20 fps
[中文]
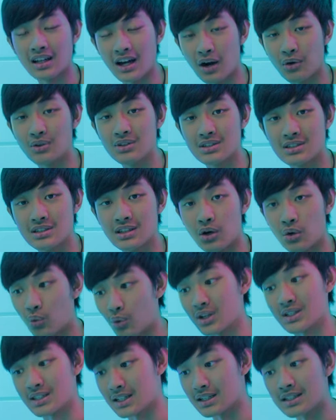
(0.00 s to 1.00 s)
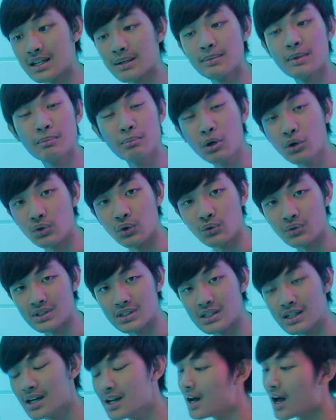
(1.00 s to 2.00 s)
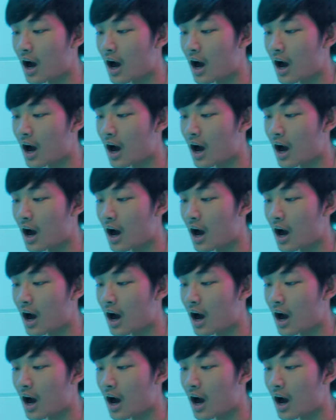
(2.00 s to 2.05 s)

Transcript: 它会知道，哇塞，下面没有东西，